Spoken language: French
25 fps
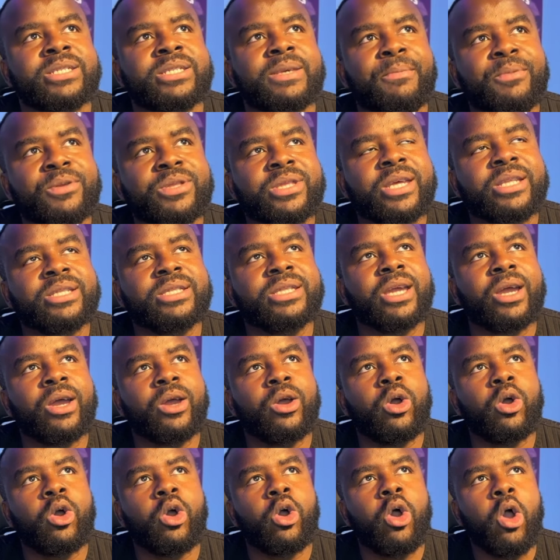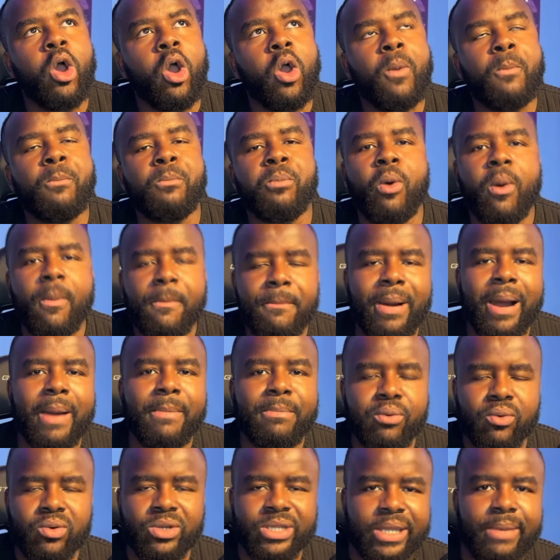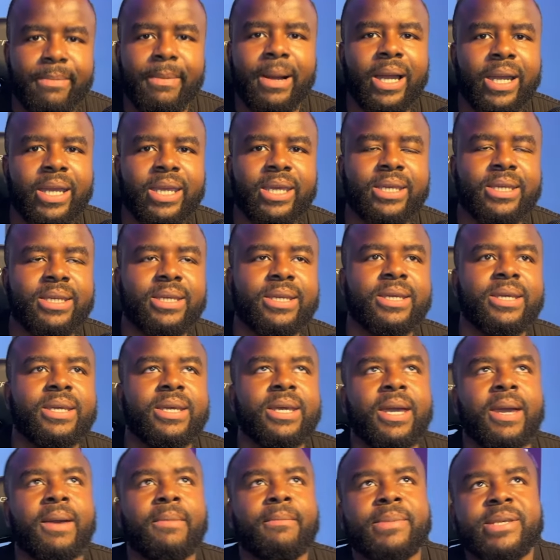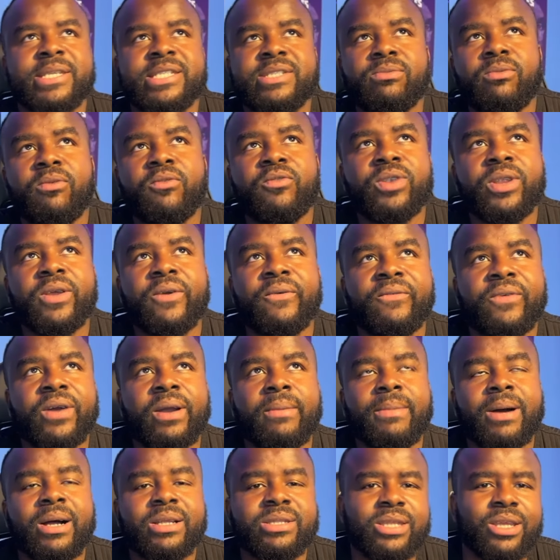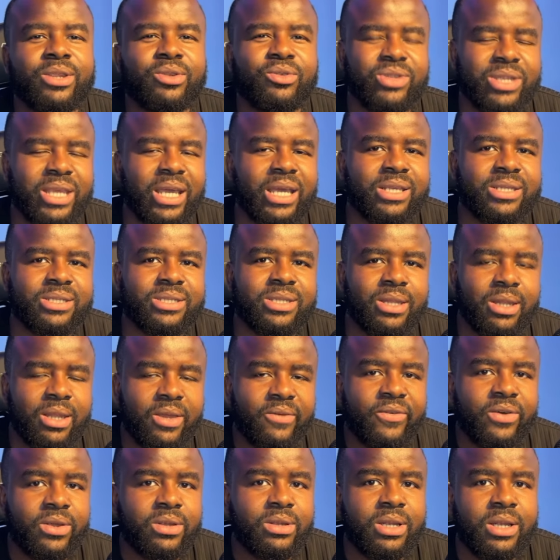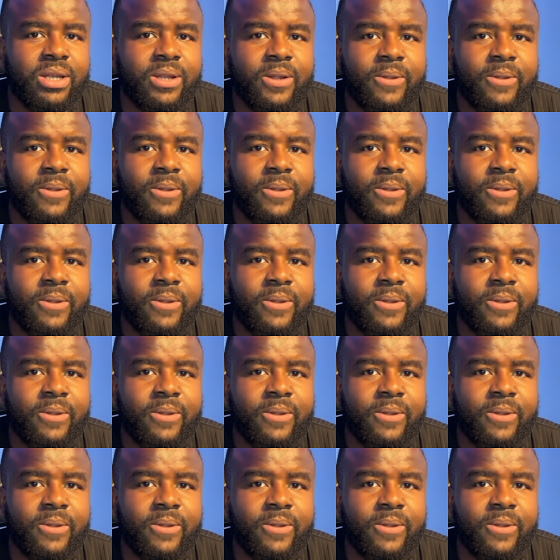peut-être un bon pas pour démarrer, mais si vous voulez vraiment atteindre le next level